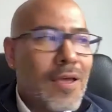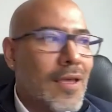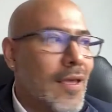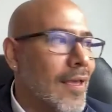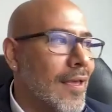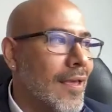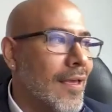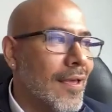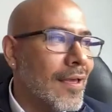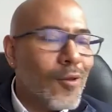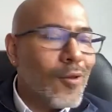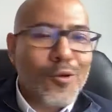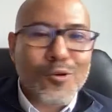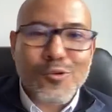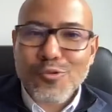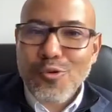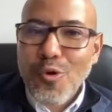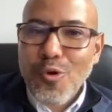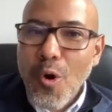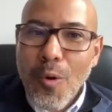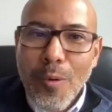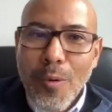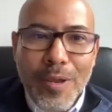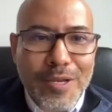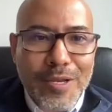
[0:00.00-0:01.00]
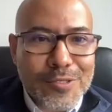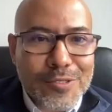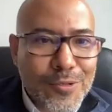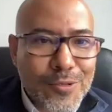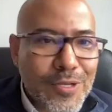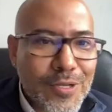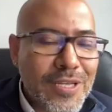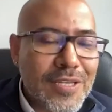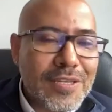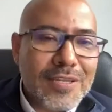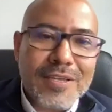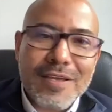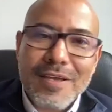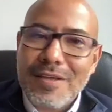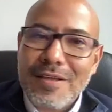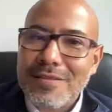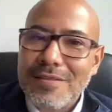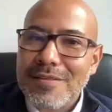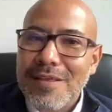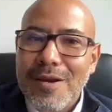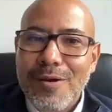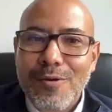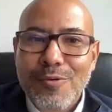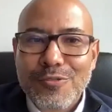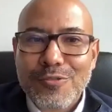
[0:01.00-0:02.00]
Eh, los jóvenes hoy en día
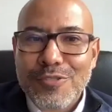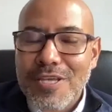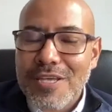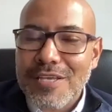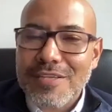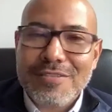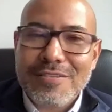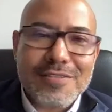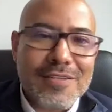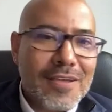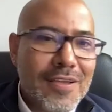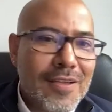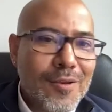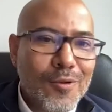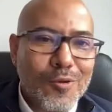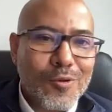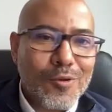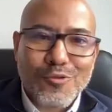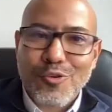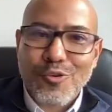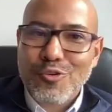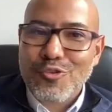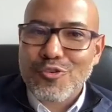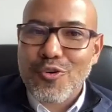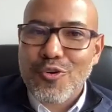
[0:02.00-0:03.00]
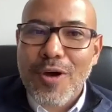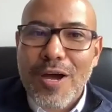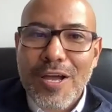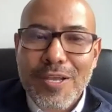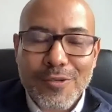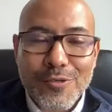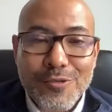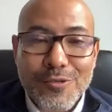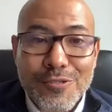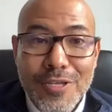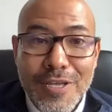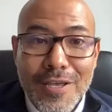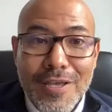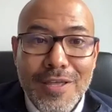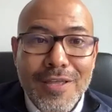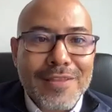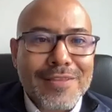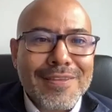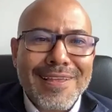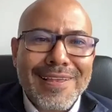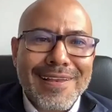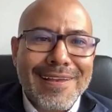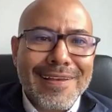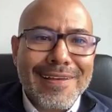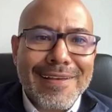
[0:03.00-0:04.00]
entre los 15 y los 8 años
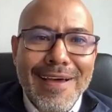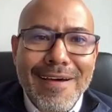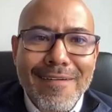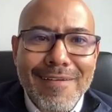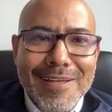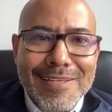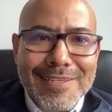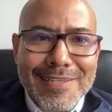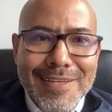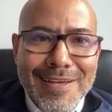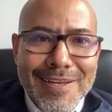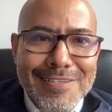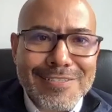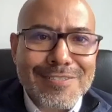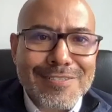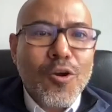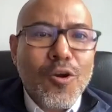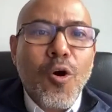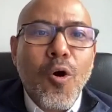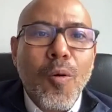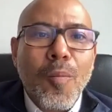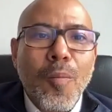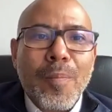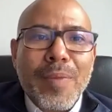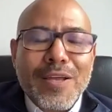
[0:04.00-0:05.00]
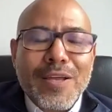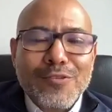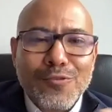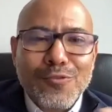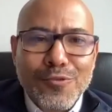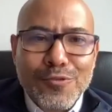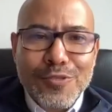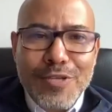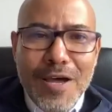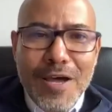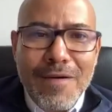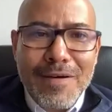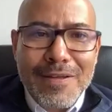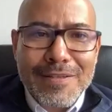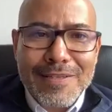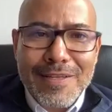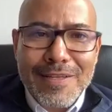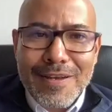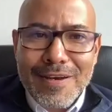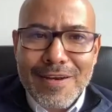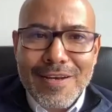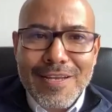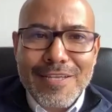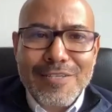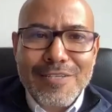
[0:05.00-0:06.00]
tienen avatars, compran sus
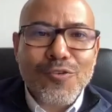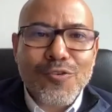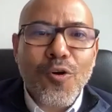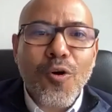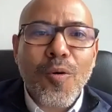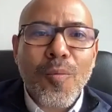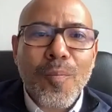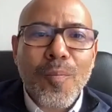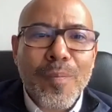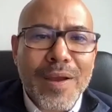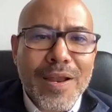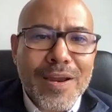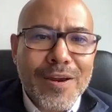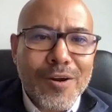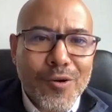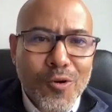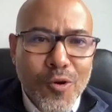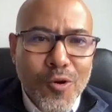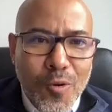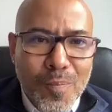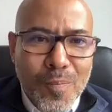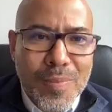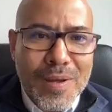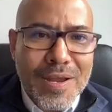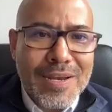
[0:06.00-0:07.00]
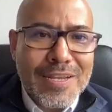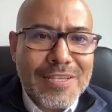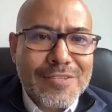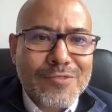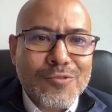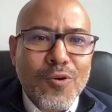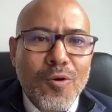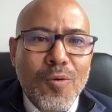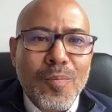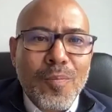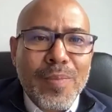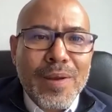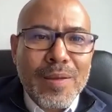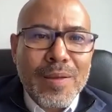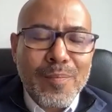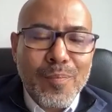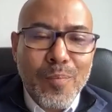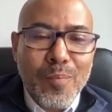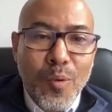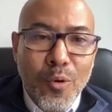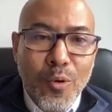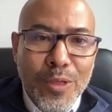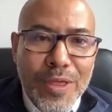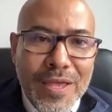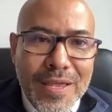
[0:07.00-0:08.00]
avatars, les compran ropa, les compran
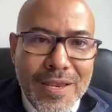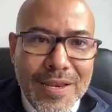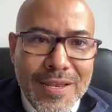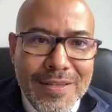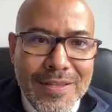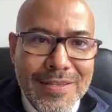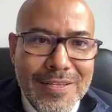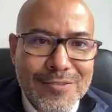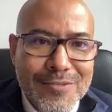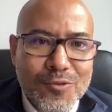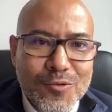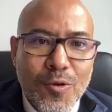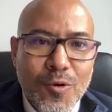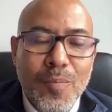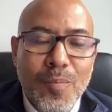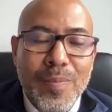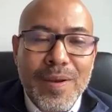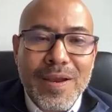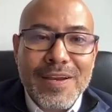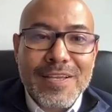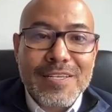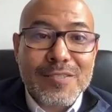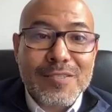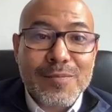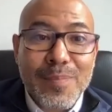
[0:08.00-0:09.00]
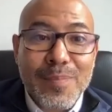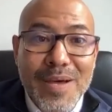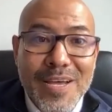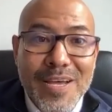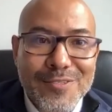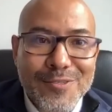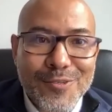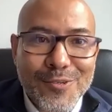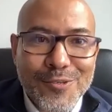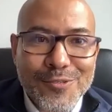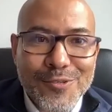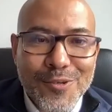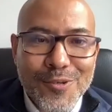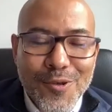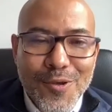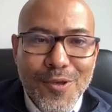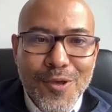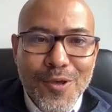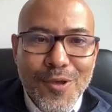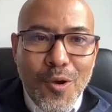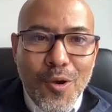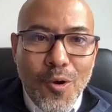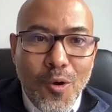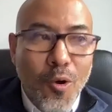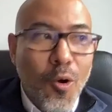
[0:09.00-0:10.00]
poderes, les compran espacios,
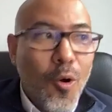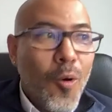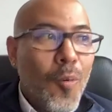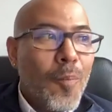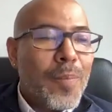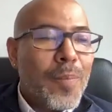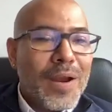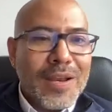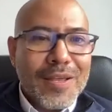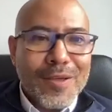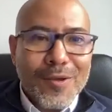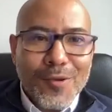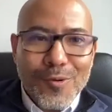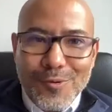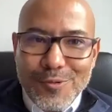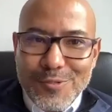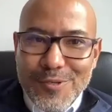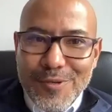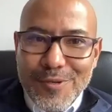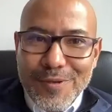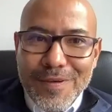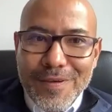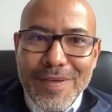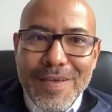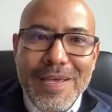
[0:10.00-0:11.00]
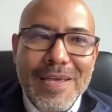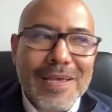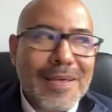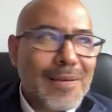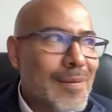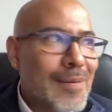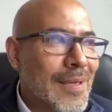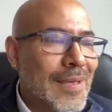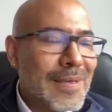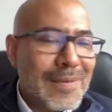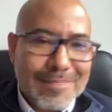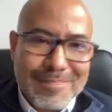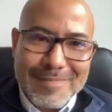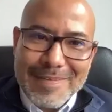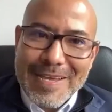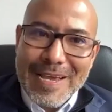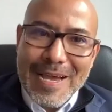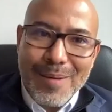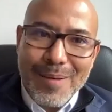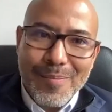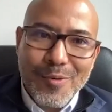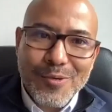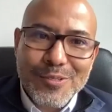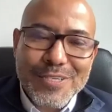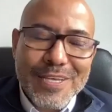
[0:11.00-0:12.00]
compran inclusive,
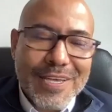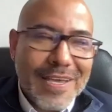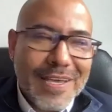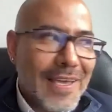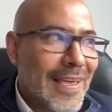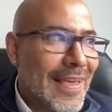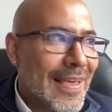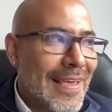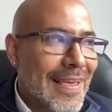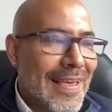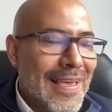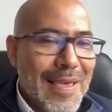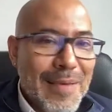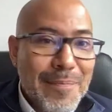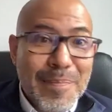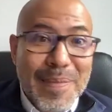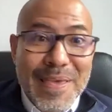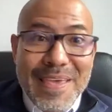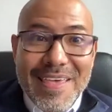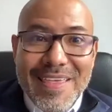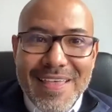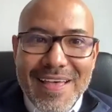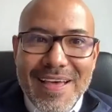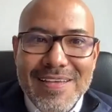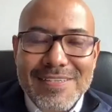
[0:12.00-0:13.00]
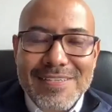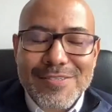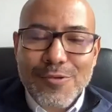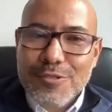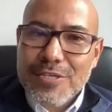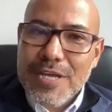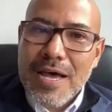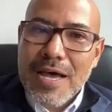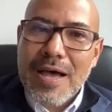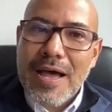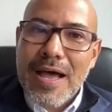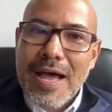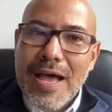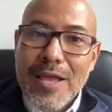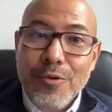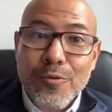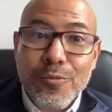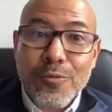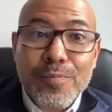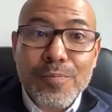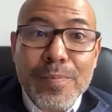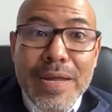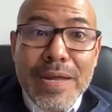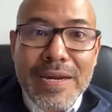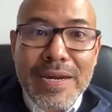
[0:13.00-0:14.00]
digamos, eh, vidas, o sea, hay
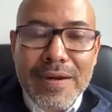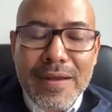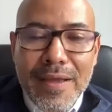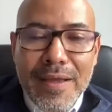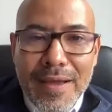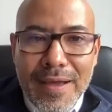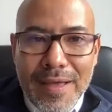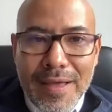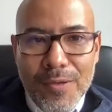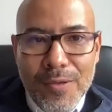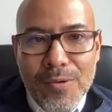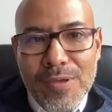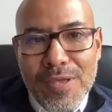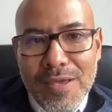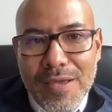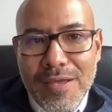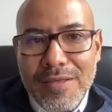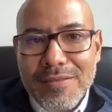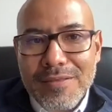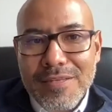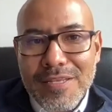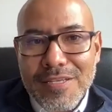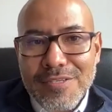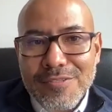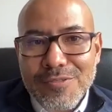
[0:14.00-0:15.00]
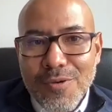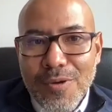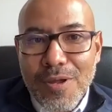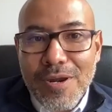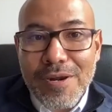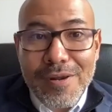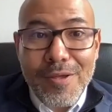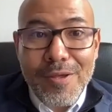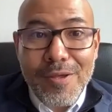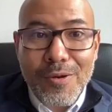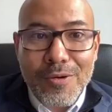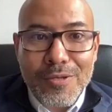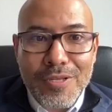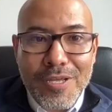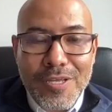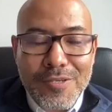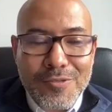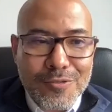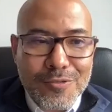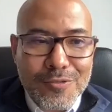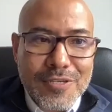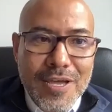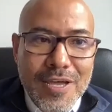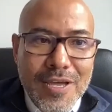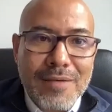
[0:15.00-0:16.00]
un mercado gigantesco alrededor de
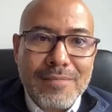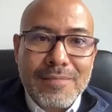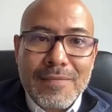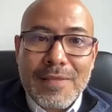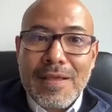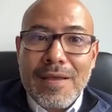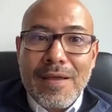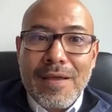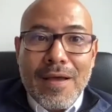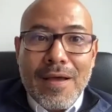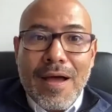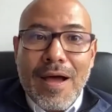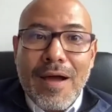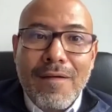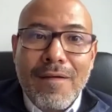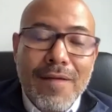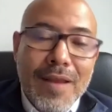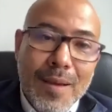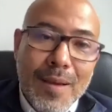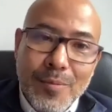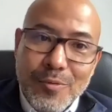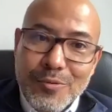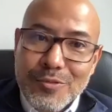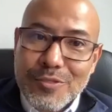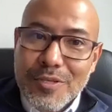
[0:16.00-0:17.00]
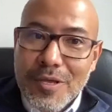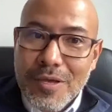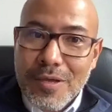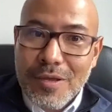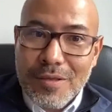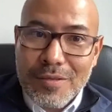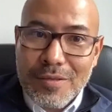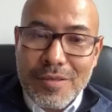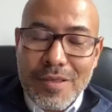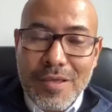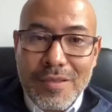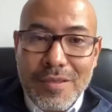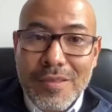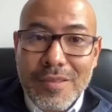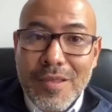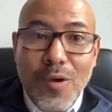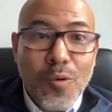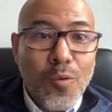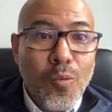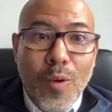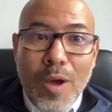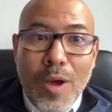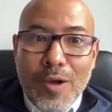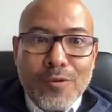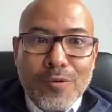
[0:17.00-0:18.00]
eso, o sea, hablamos de, de,
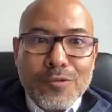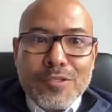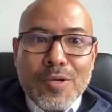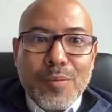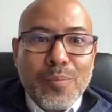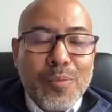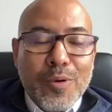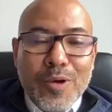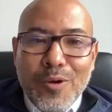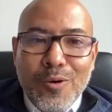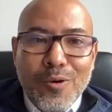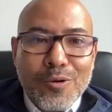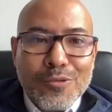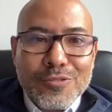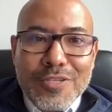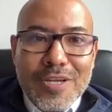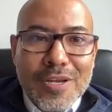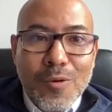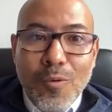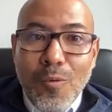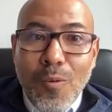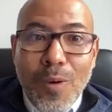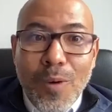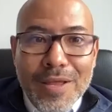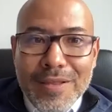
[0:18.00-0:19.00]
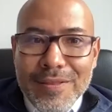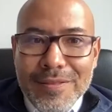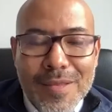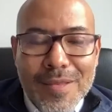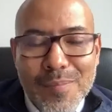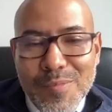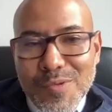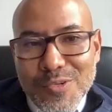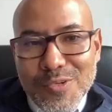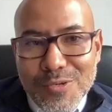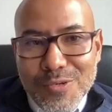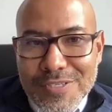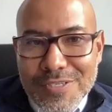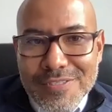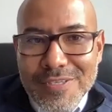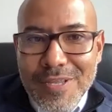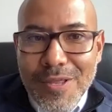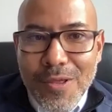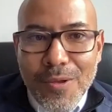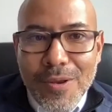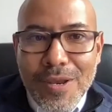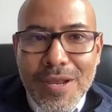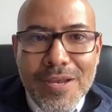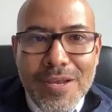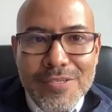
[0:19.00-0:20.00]
juegos que pueden costar 40 millones de
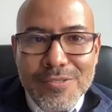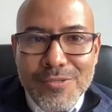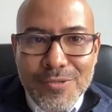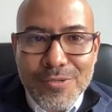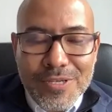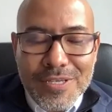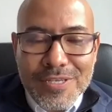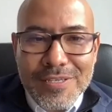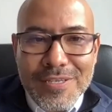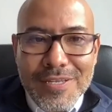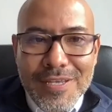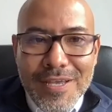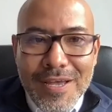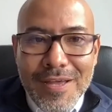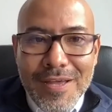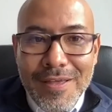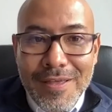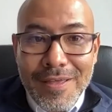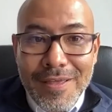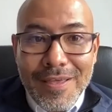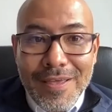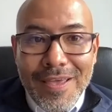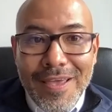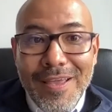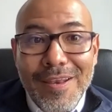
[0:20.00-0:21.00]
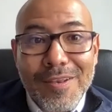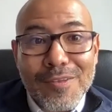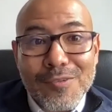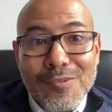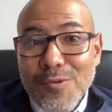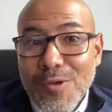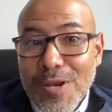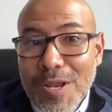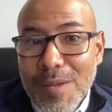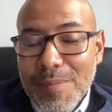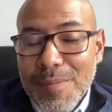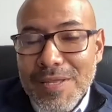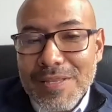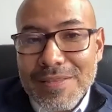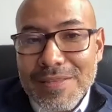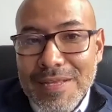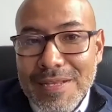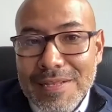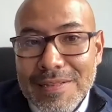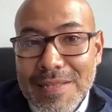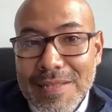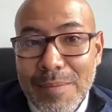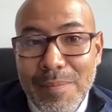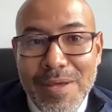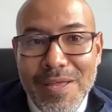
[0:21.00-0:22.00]
dólares hoy en día en solamente
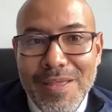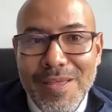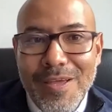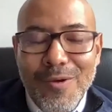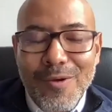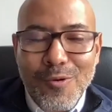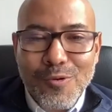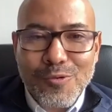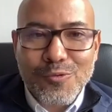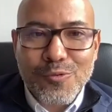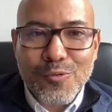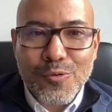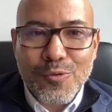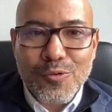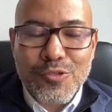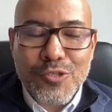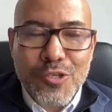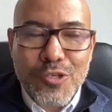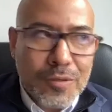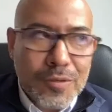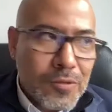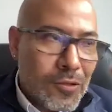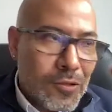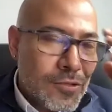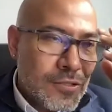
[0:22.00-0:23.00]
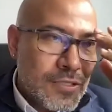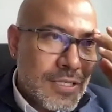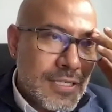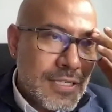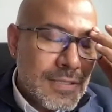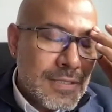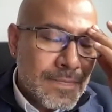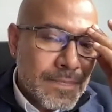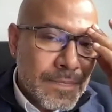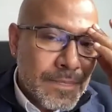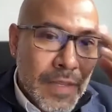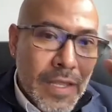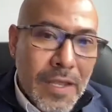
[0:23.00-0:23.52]
el tema de construcción. Entonces,